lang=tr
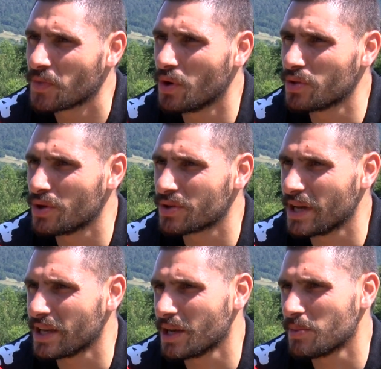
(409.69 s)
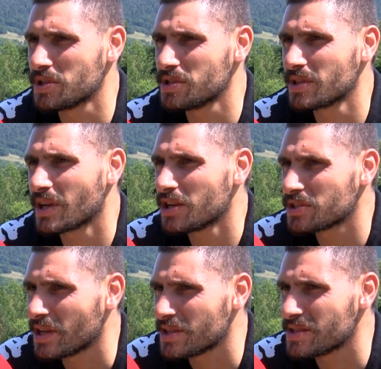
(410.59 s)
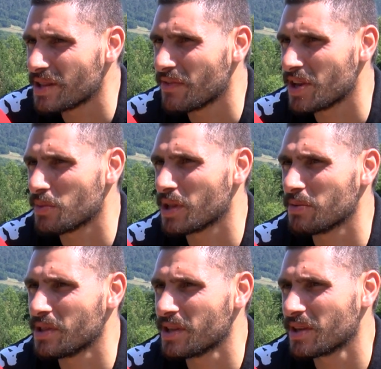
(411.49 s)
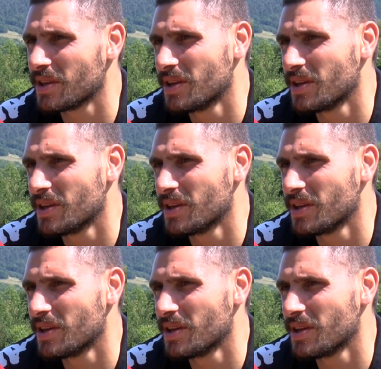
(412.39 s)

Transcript: 14 tane yabancının kaç tanesinde verim alabildik?